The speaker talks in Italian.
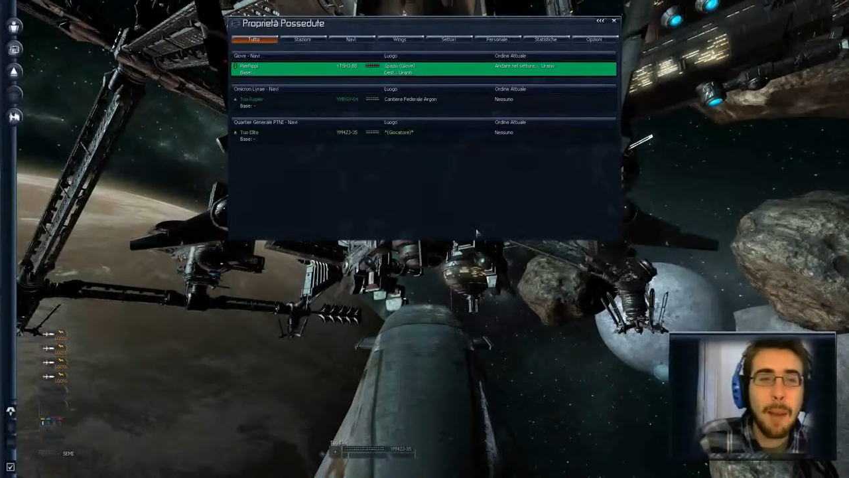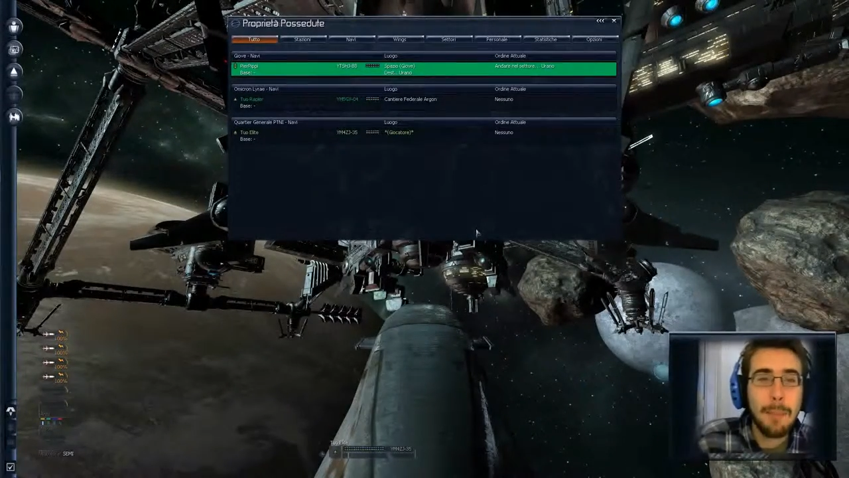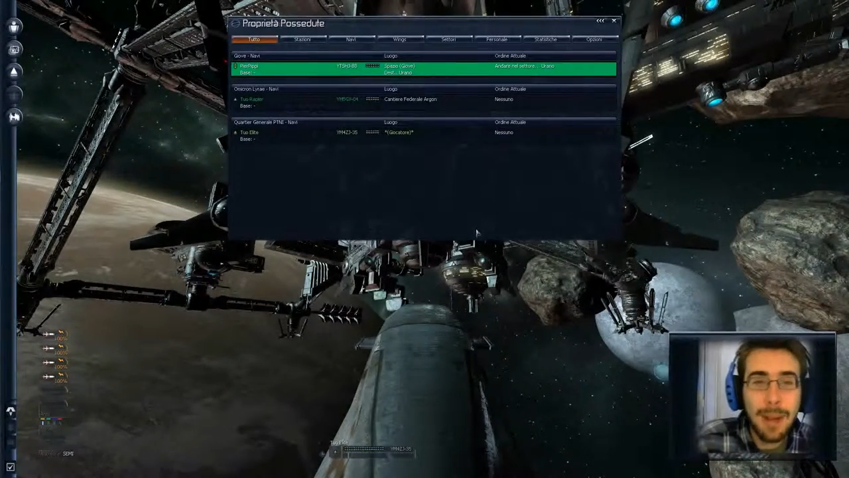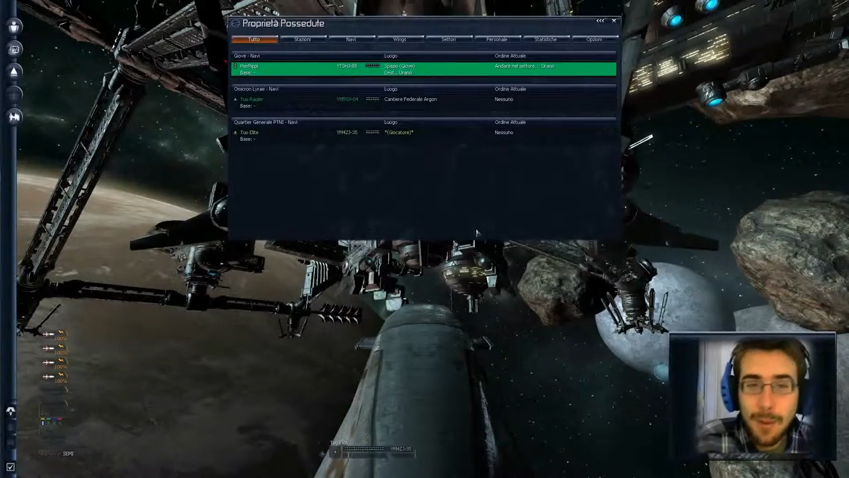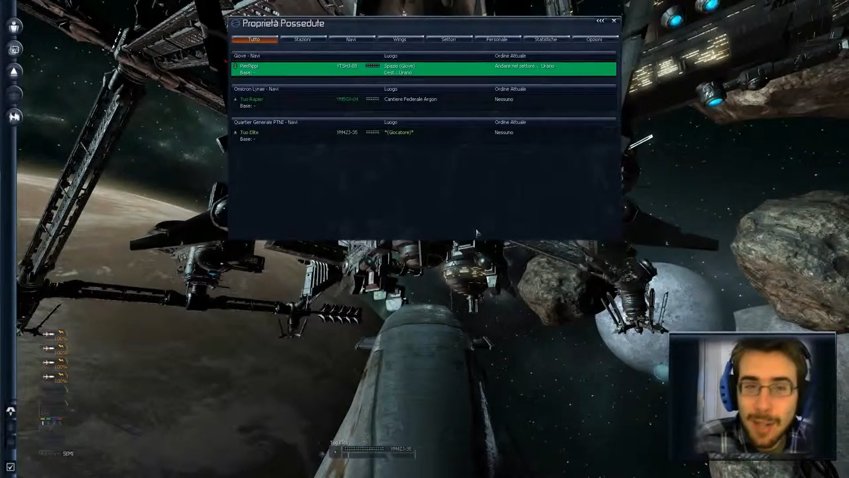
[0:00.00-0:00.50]

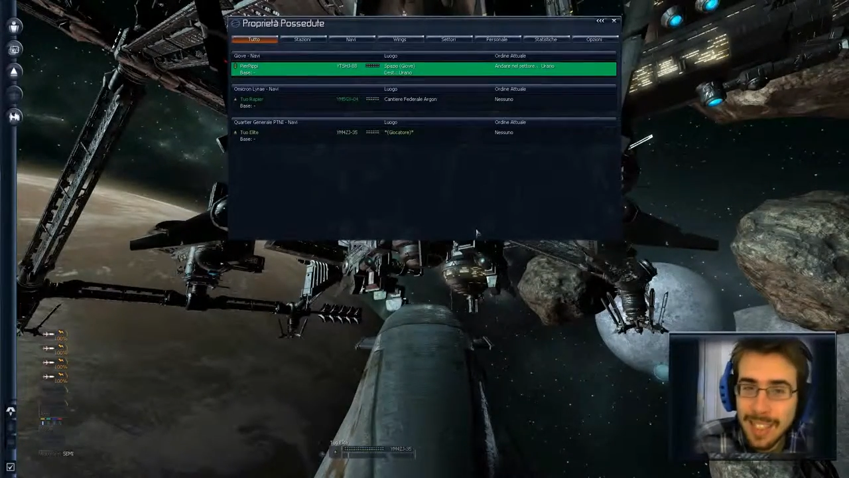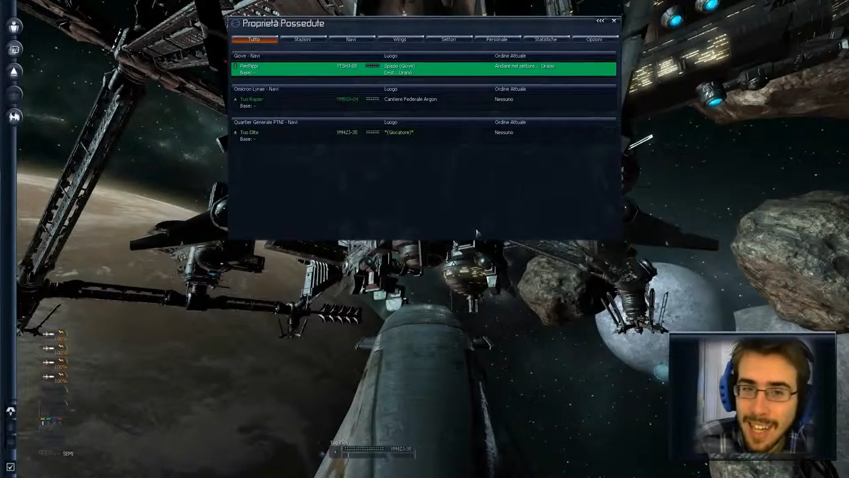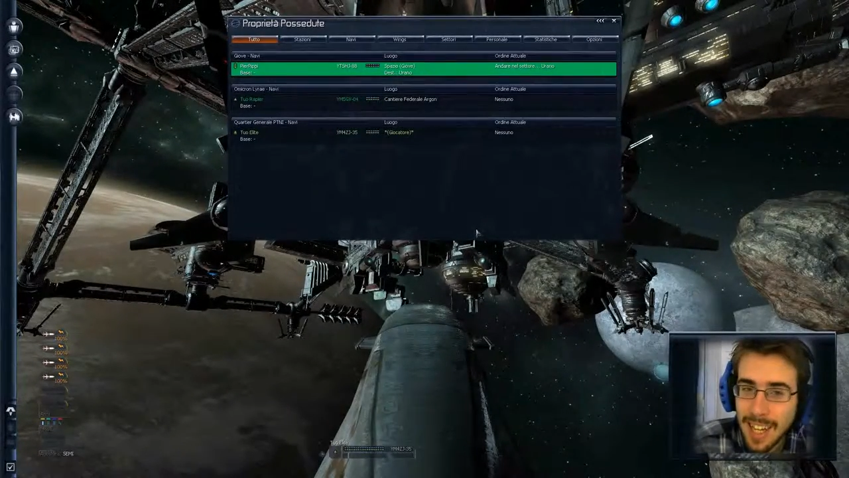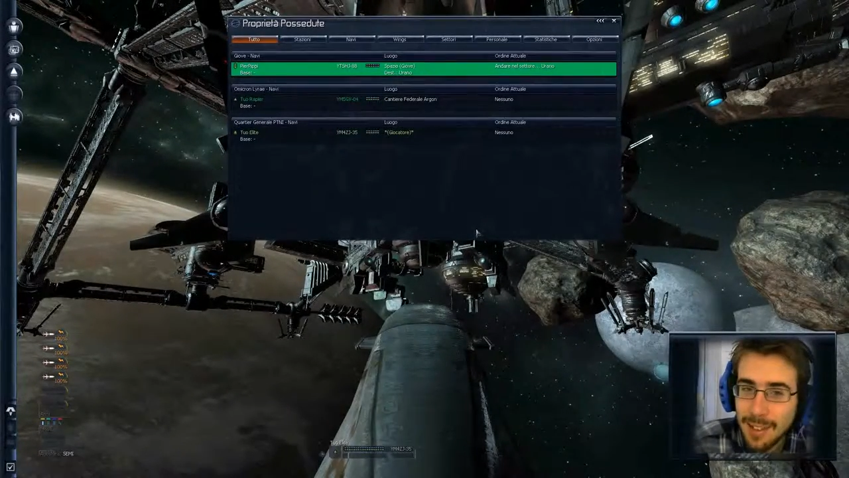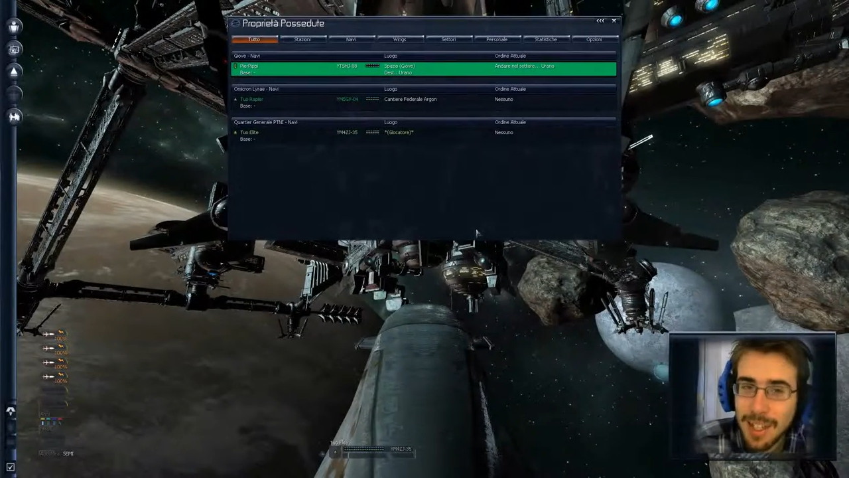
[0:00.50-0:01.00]
Ma questa è
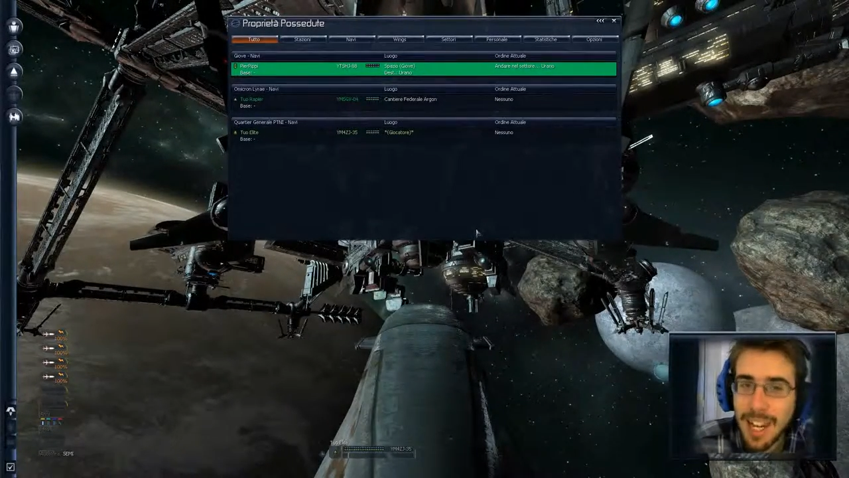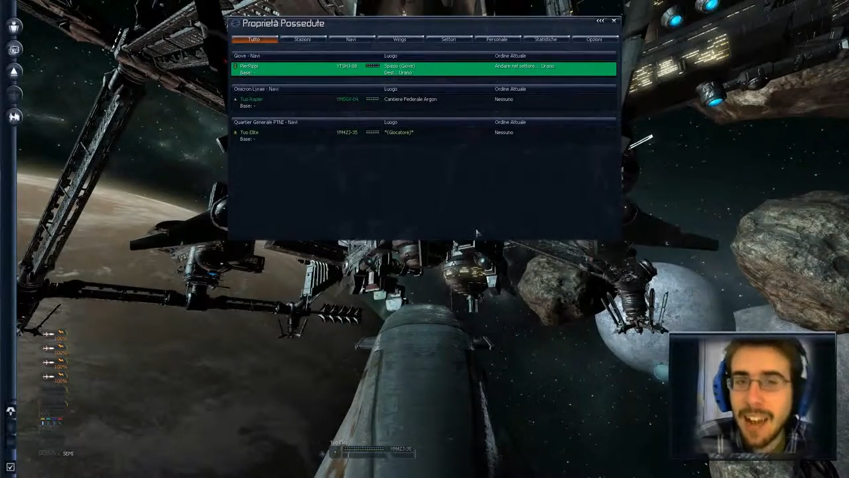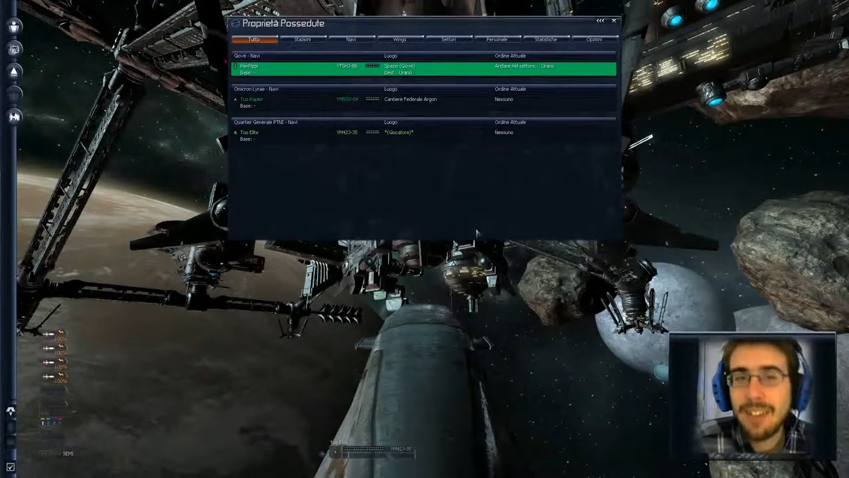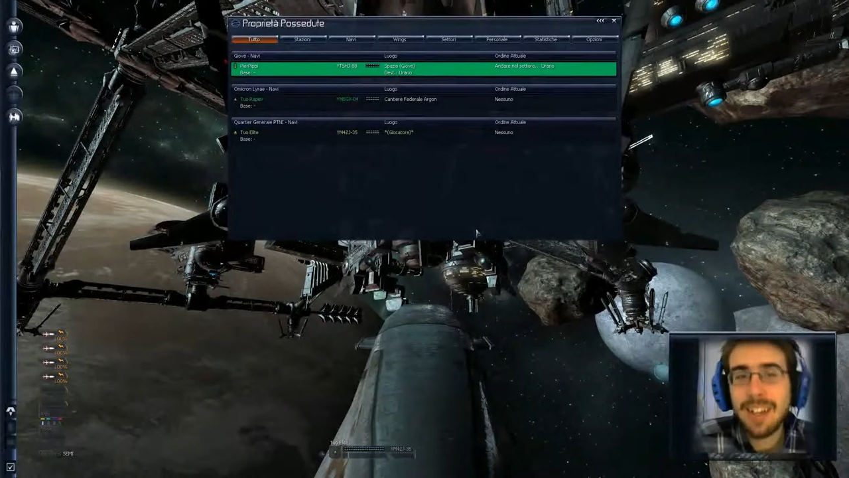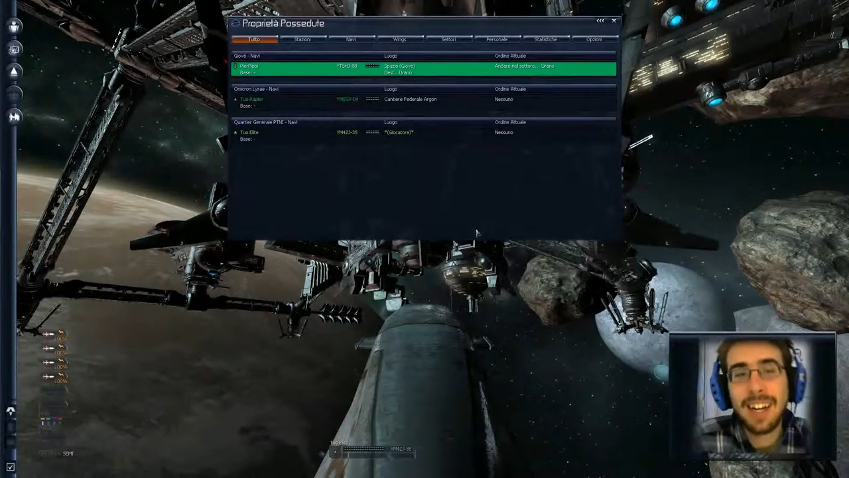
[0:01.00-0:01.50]
la tua
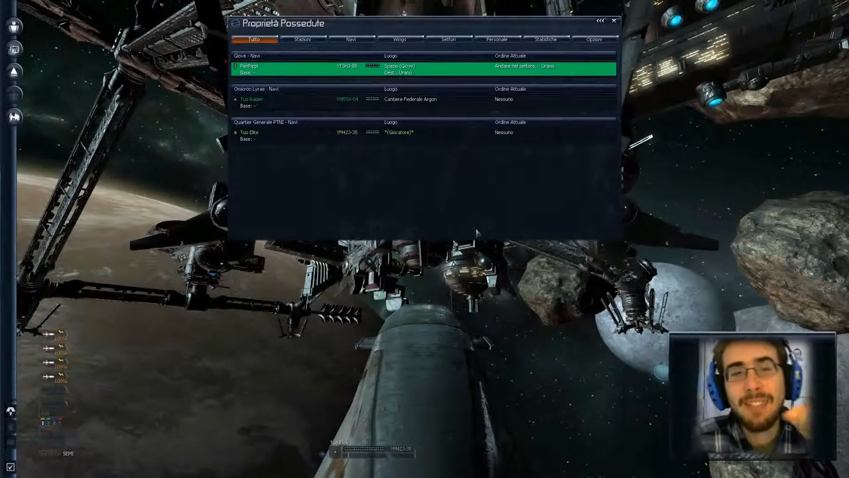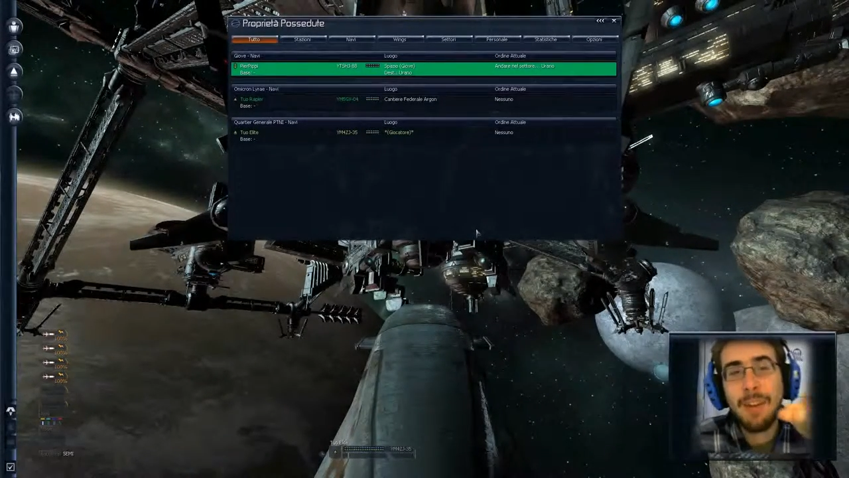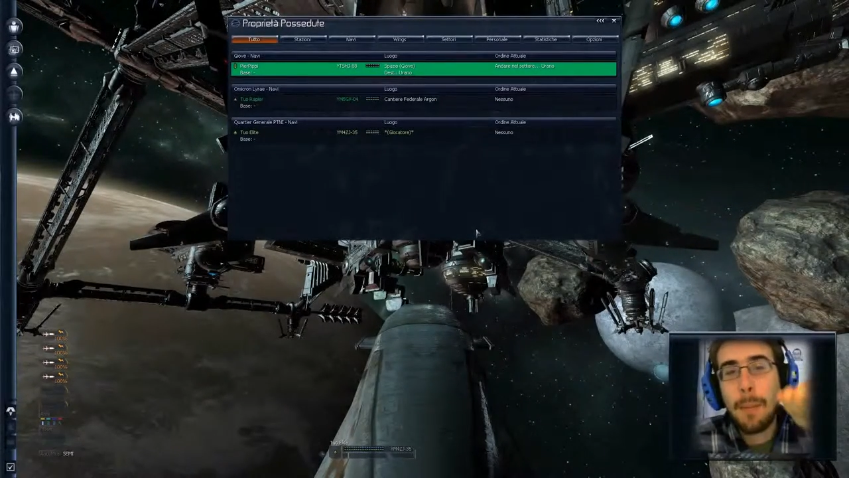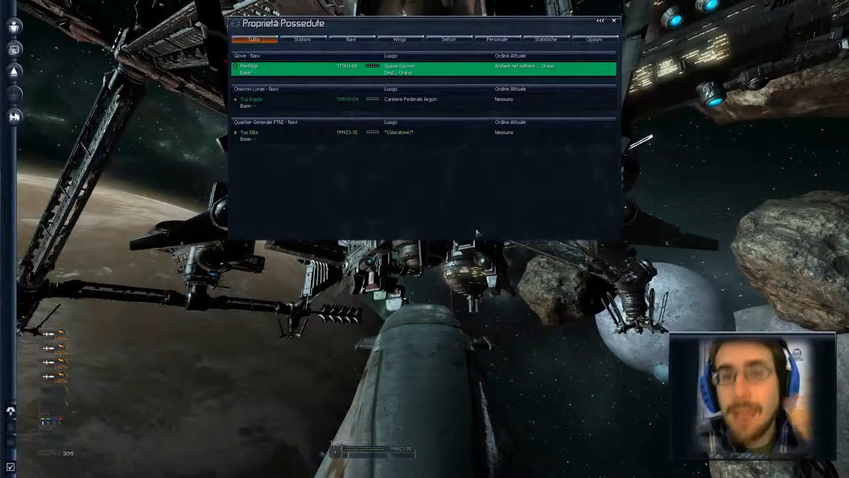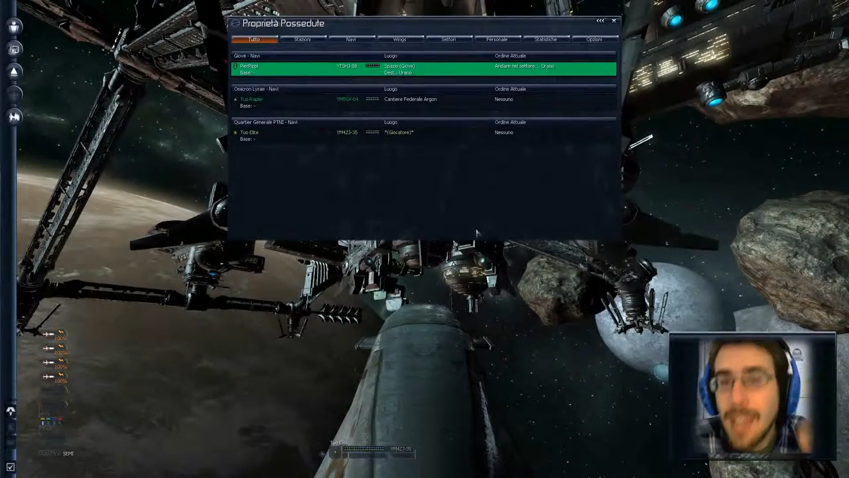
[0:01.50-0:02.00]
nave, la
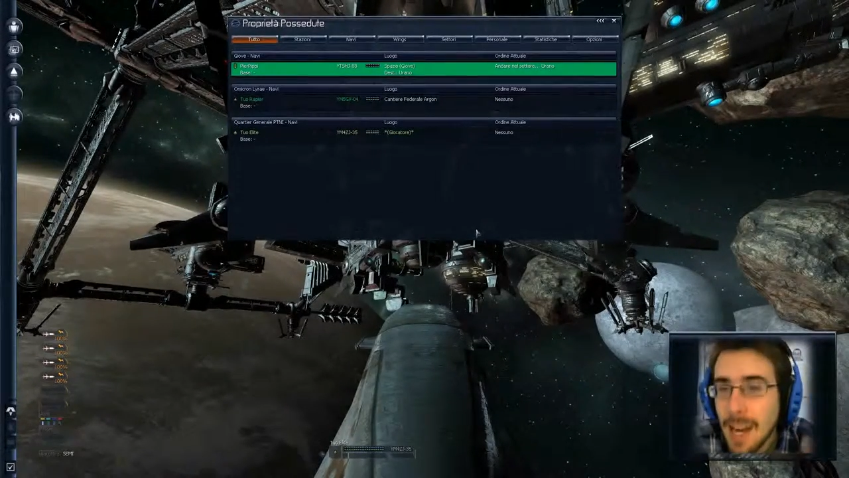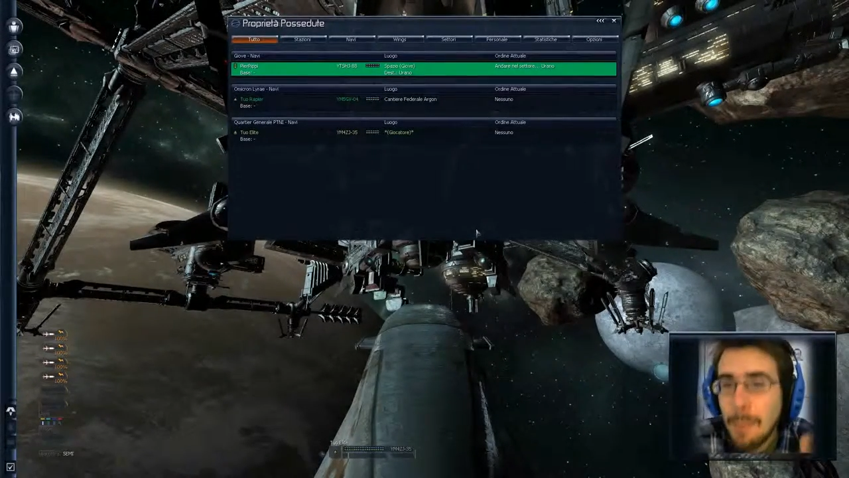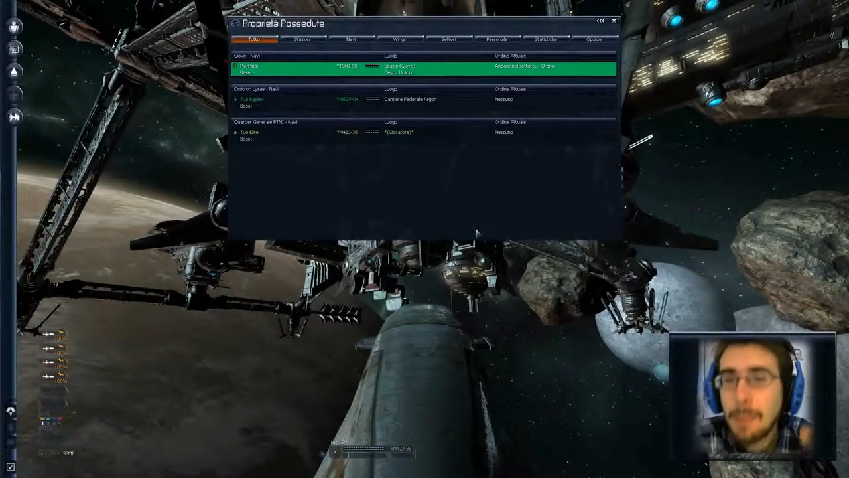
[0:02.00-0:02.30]
nave Pier